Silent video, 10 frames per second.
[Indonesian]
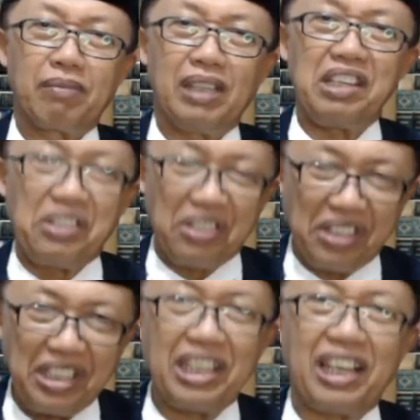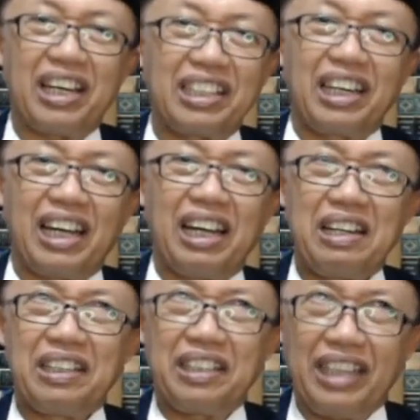isinya adalah
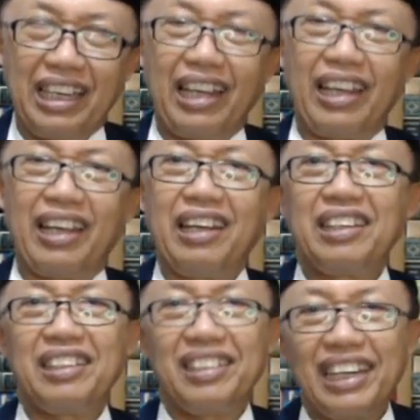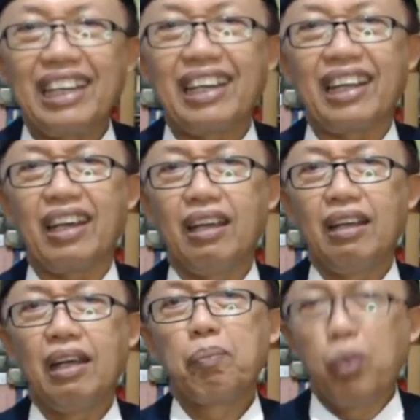nilai-nilai
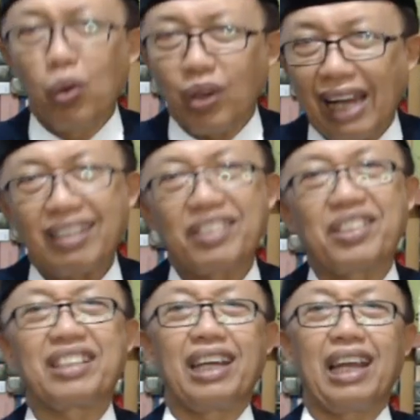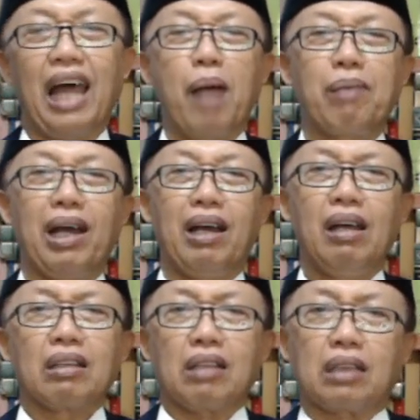bukan saja lama,
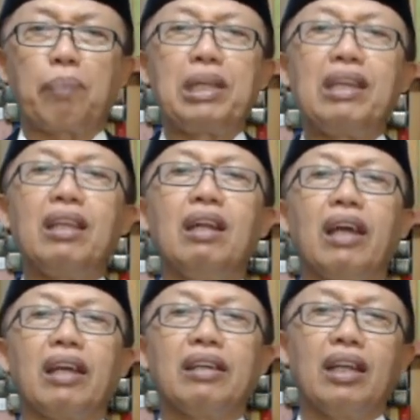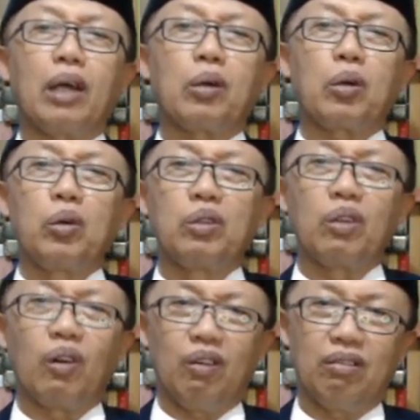tetapi nilai-nilai
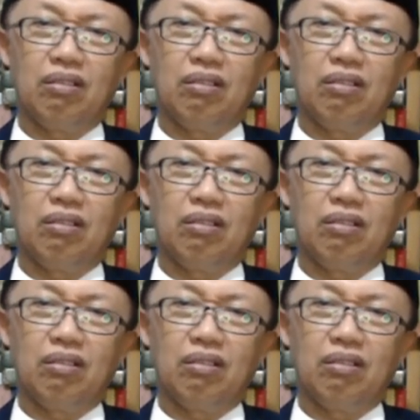kuno